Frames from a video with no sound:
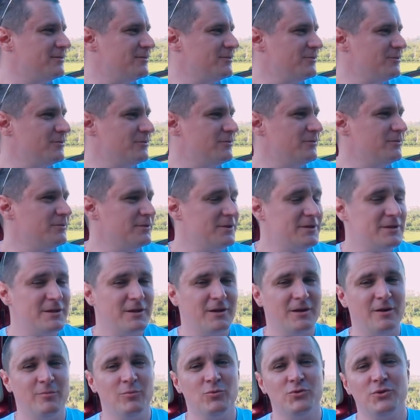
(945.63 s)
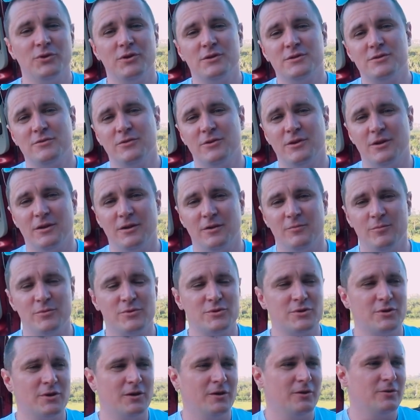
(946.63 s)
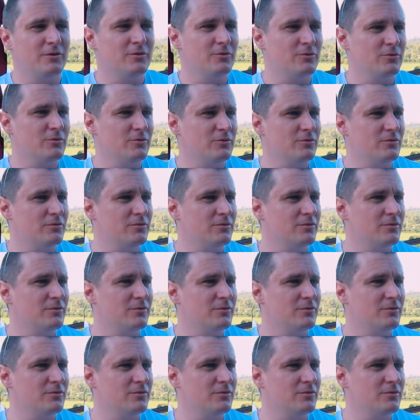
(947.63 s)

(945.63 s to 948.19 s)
Ну, если кому-то действительно мешает, то